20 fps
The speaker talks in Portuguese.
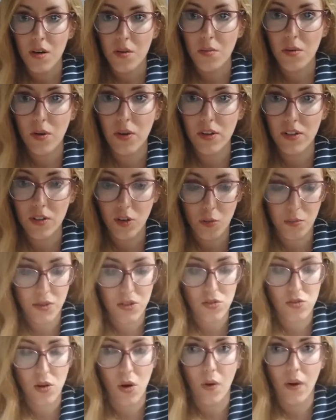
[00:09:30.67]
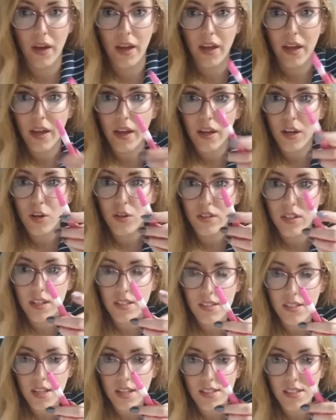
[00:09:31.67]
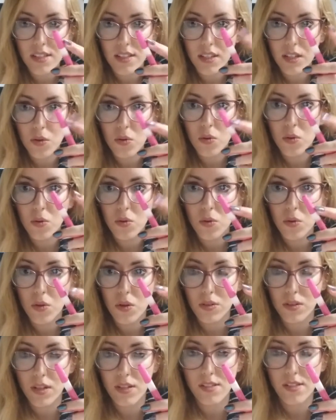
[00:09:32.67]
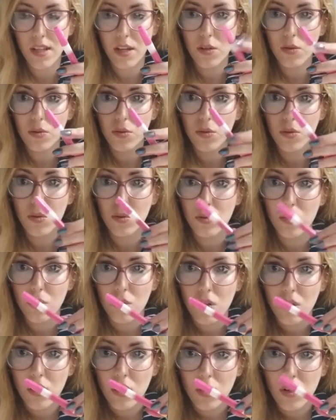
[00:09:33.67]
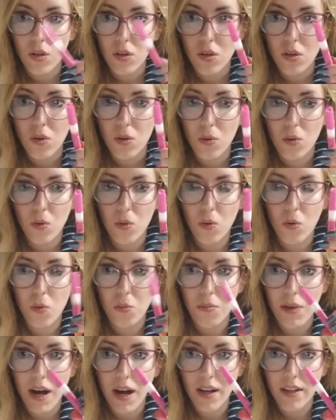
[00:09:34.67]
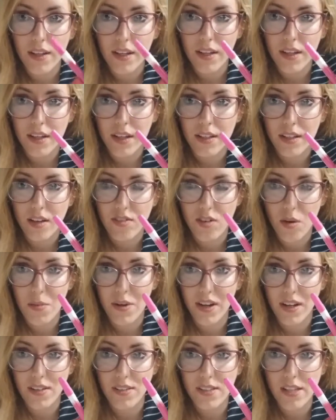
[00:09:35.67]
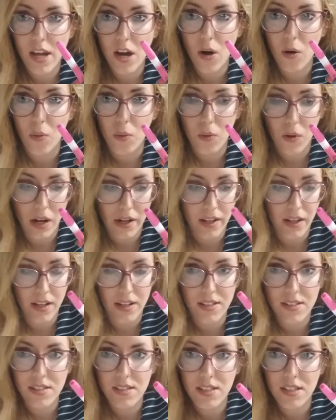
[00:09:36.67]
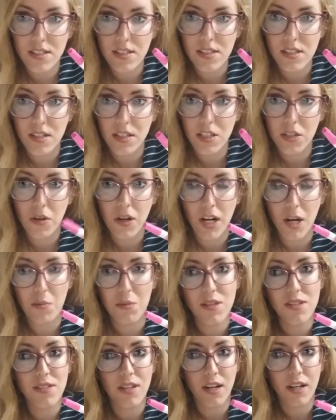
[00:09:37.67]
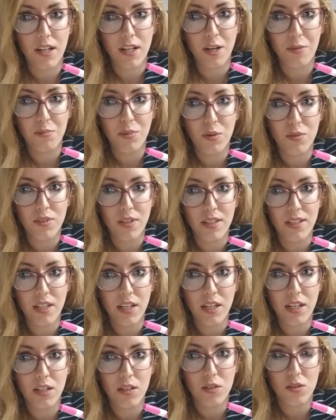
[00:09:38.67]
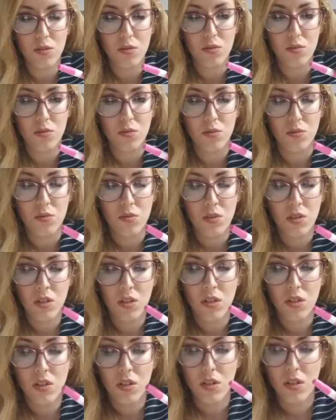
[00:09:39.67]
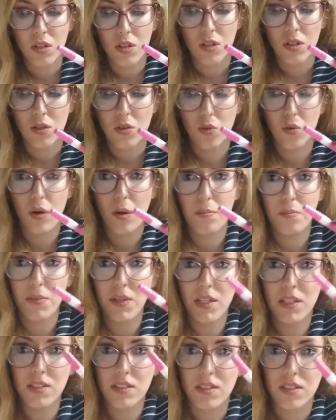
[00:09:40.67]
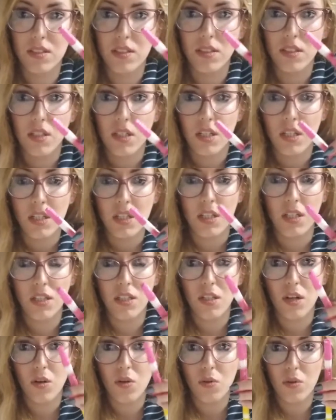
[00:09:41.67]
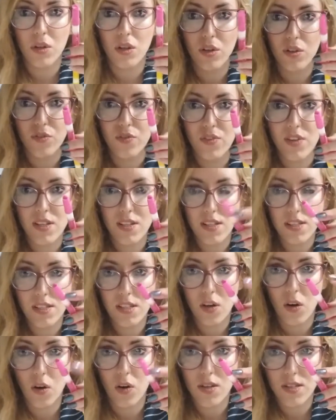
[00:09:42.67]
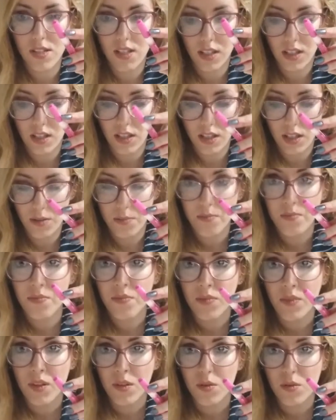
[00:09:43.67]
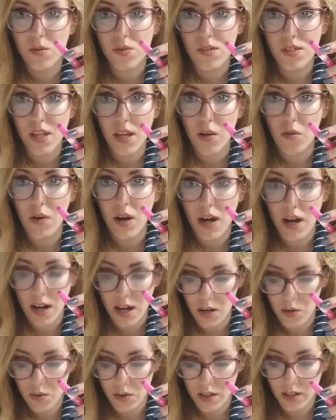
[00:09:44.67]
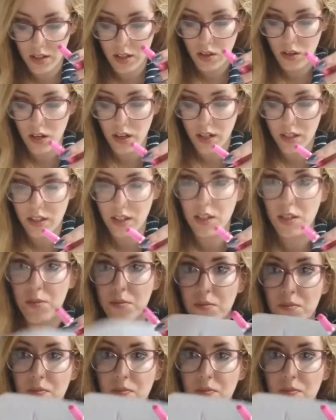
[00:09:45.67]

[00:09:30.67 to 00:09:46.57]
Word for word: Bom, então, pessoal, é, eu testei esse aqui com. Eu testei o, o marker da Faber Castell, aquele cinza, e eu acabei estragando a ponta dele com, com a pinça. Então, eu fiz esse rosa aqui, usei com a água, e olha aqui,